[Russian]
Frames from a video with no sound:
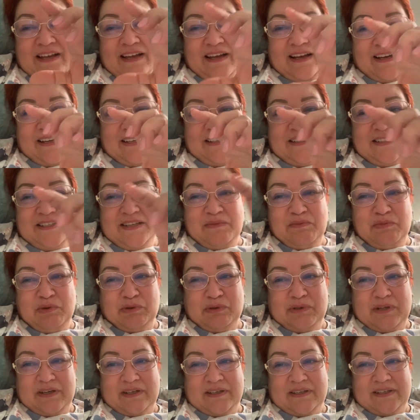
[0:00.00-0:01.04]
а это на
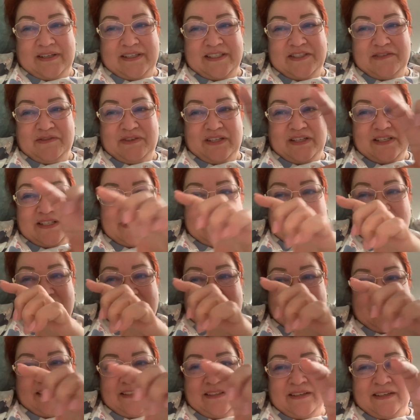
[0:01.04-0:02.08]
бедрах одевалась
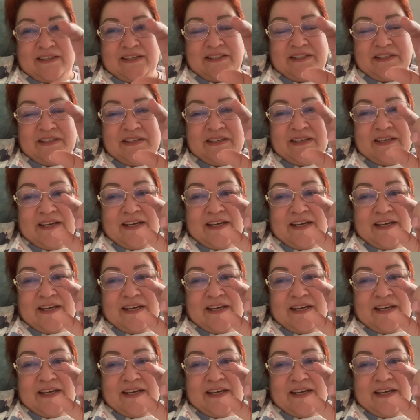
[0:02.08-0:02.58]
такая ткань,